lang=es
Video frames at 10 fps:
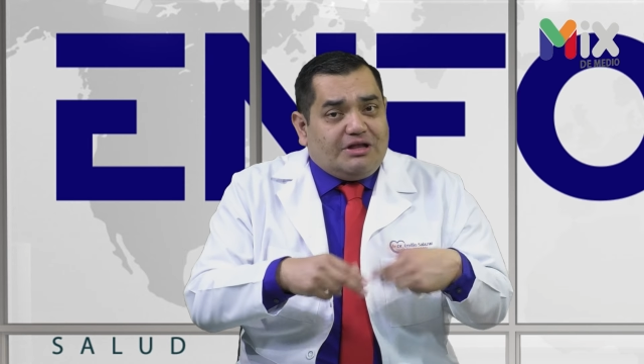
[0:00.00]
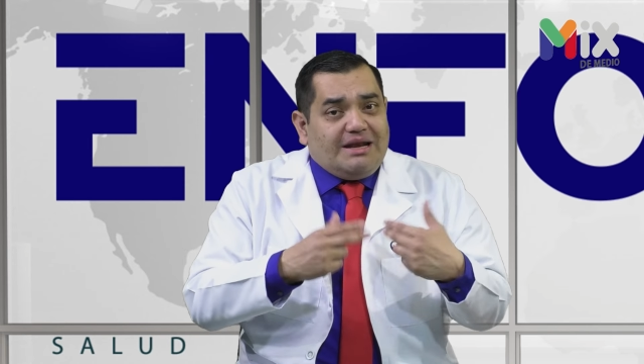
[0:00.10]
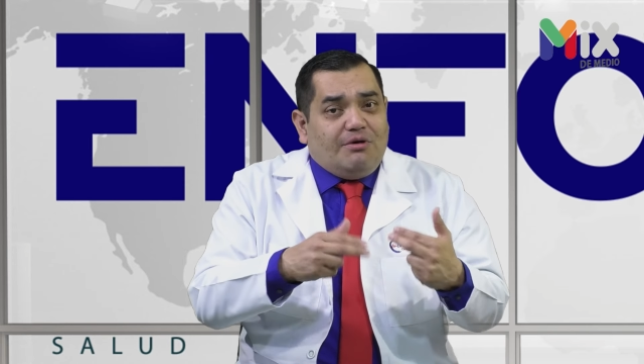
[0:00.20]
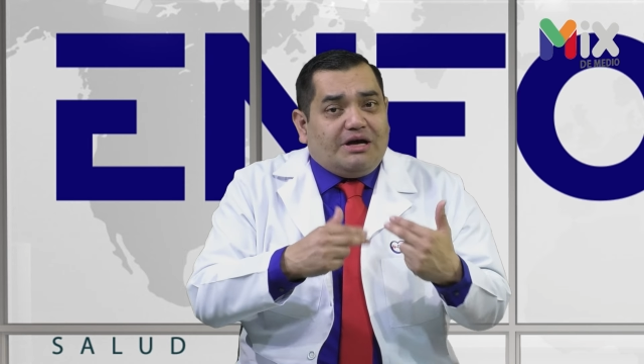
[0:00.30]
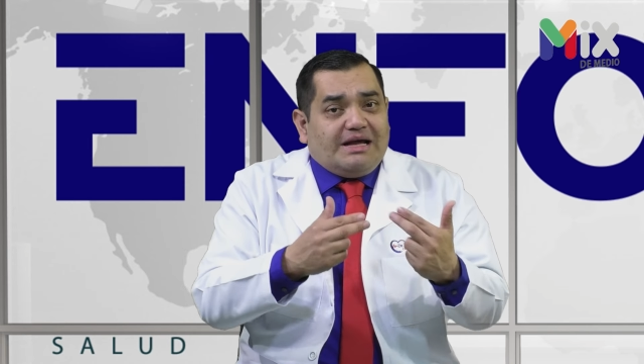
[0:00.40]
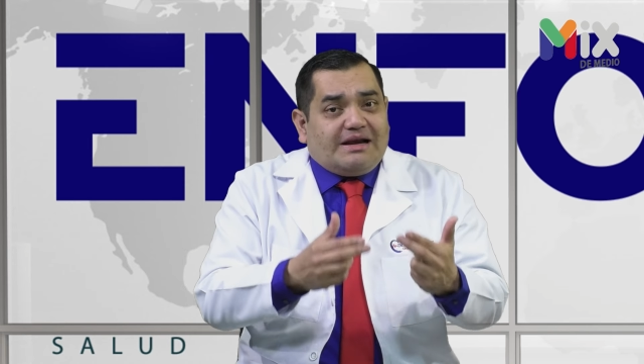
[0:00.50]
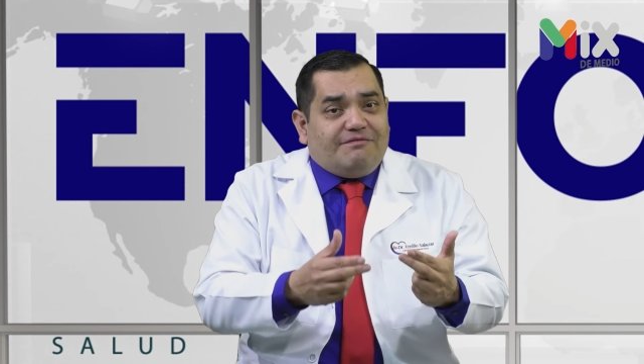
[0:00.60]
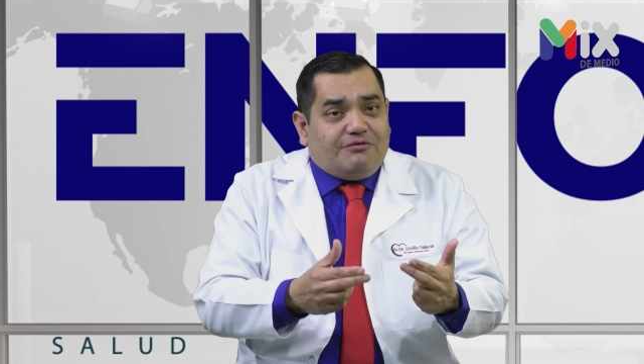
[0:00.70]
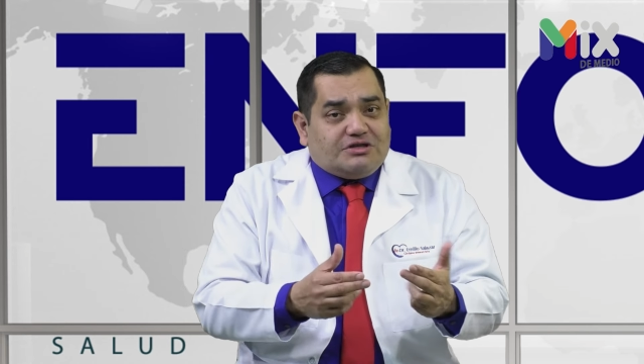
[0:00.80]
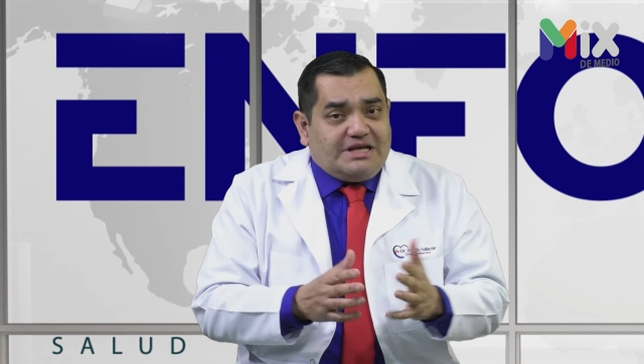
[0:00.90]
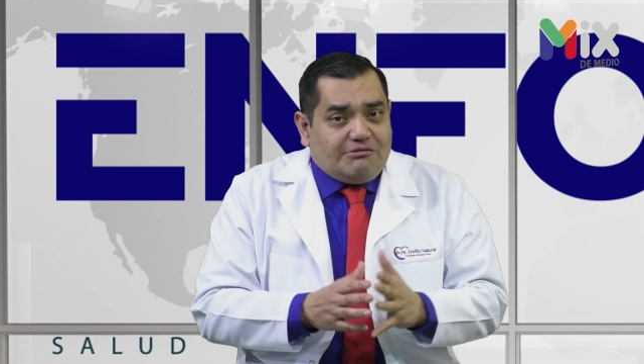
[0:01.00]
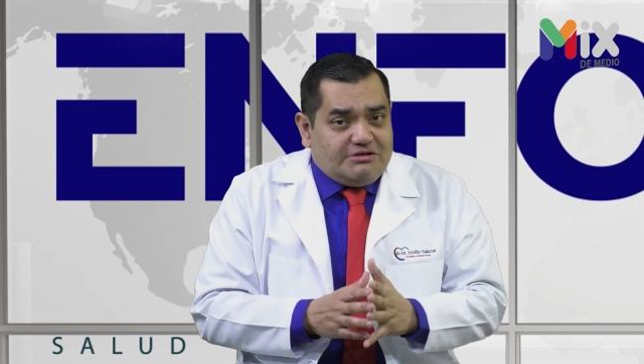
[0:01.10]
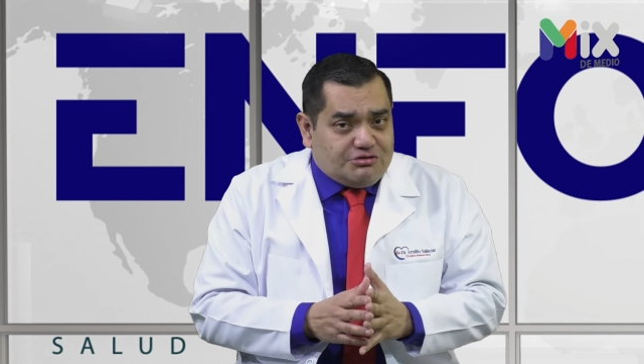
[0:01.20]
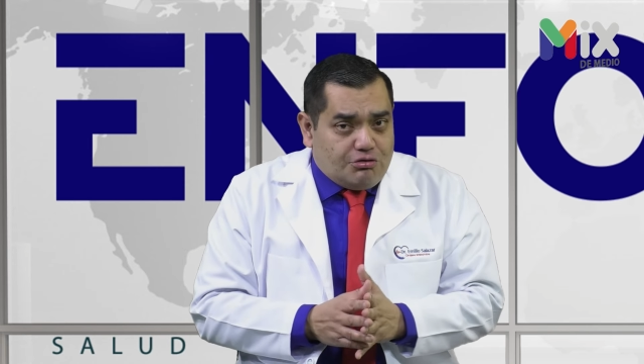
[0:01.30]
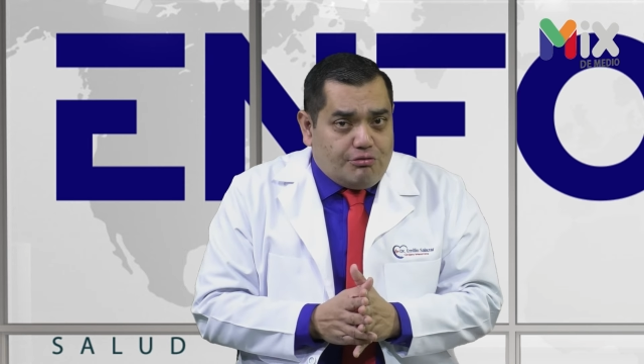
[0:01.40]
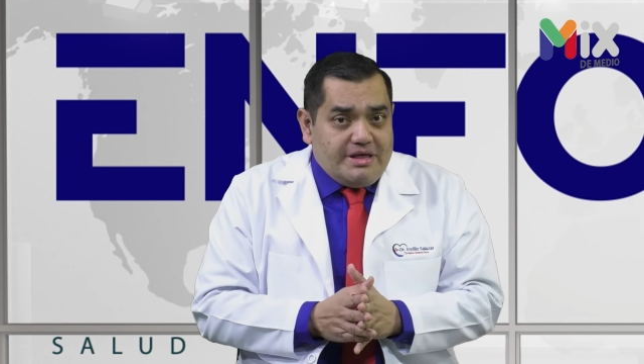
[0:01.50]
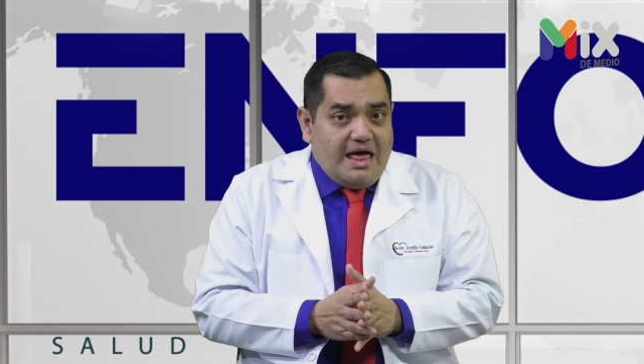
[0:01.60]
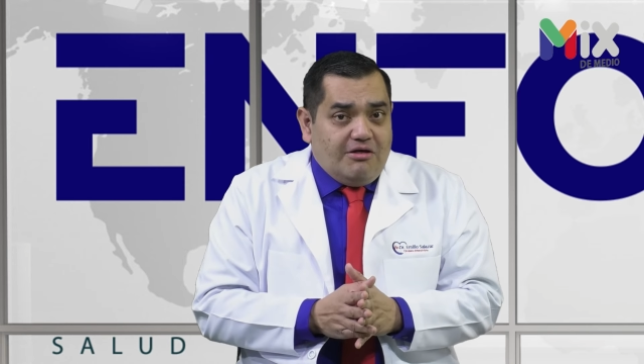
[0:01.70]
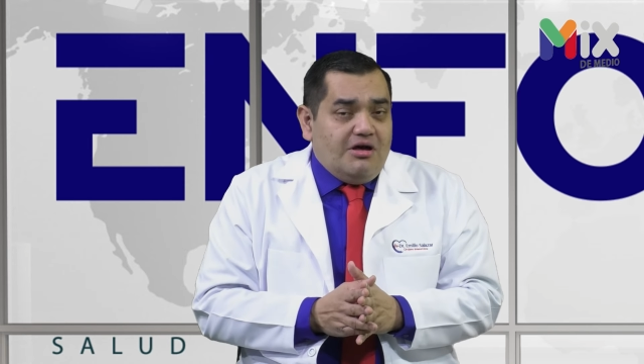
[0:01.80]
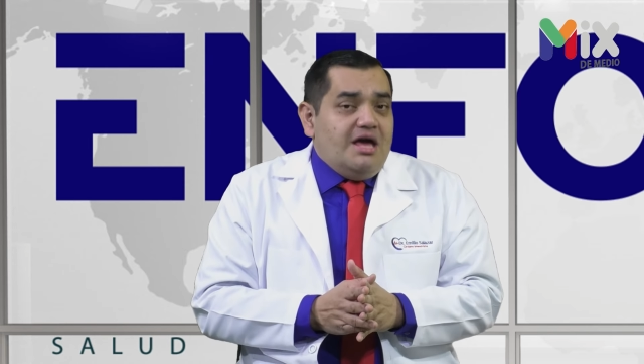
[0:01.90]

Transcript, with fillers: Tenemos que reforzar nuestros cuidados